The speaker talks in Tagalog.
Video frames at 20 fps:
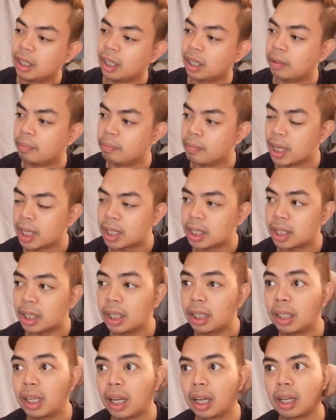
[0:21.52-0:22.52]

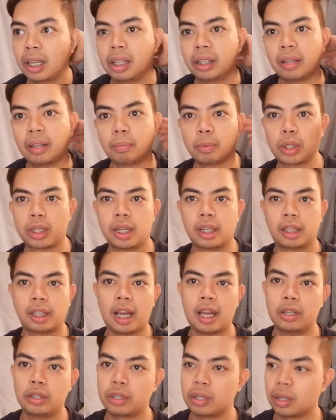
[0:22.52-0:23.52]
Investing dahil tapos na
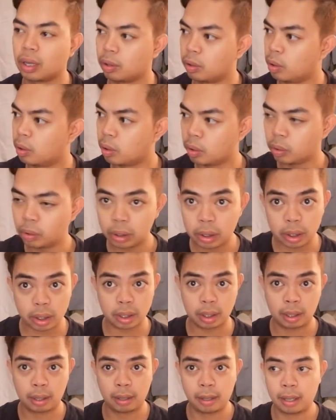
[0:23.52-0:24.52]
tayo sa
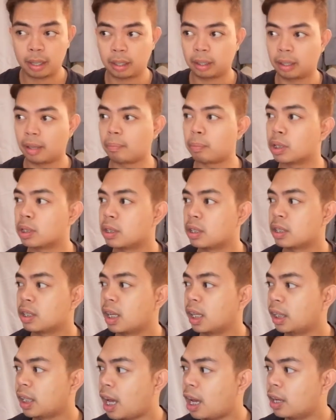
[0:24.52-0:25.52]
goals, tapos
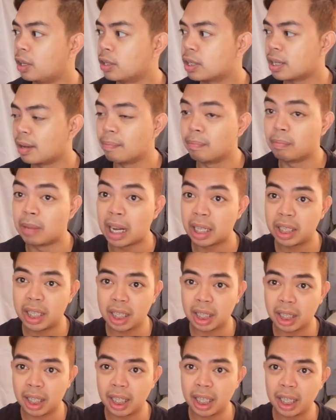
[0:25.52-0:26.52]
na tayo sa
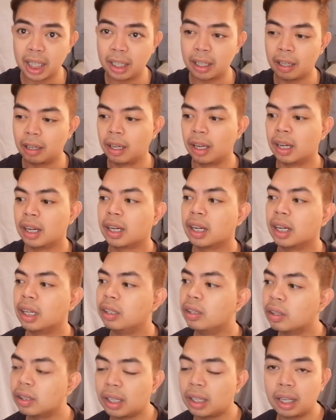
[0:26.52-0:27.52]
budgeting.
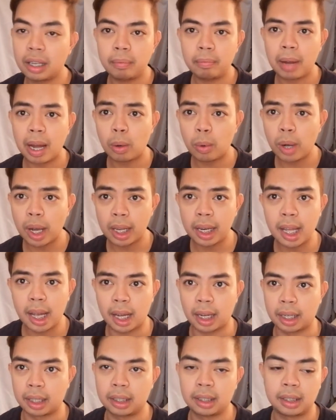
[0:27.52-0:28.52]
Ngayon, halimbawa
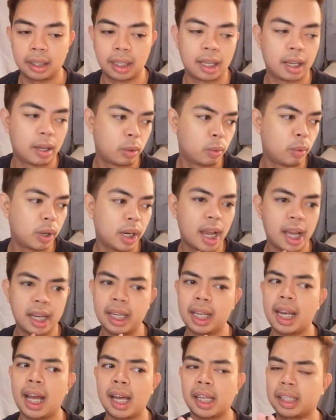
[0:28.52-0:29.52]
lang na wala
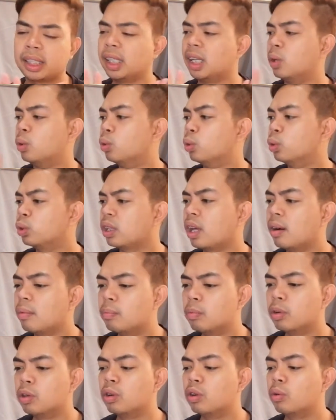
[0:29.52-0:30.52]
na lahat ng
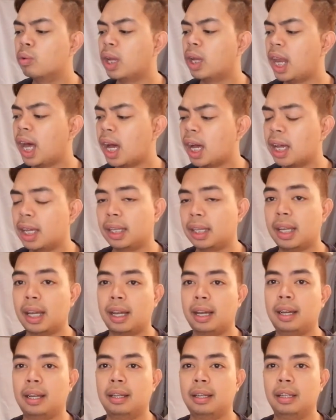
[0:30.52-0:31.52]
utang mo, wala ka
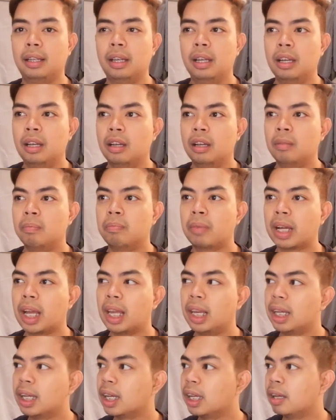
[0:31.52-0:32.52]
na
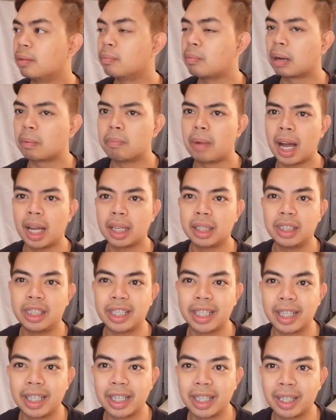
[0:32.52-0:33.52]
magaling ka ng
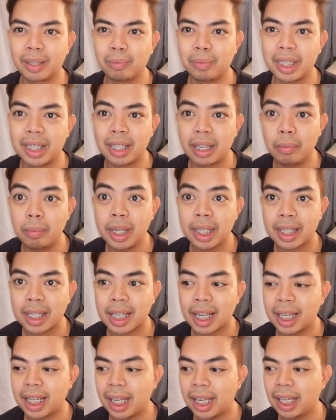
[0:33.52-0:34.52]
mag-budget, may savings
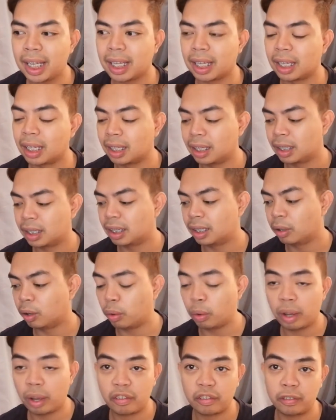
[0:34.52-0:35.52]
ka na eh.
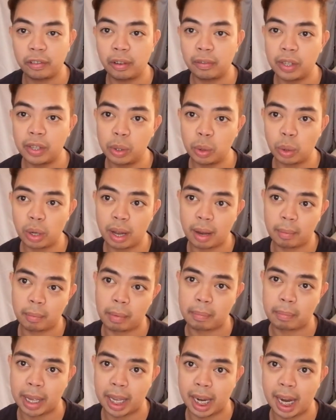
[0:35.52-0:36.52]
OFW ka,
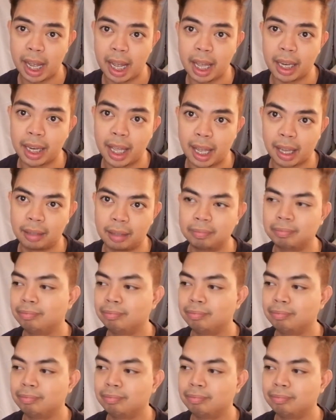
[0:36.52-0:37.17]
mapera ka na.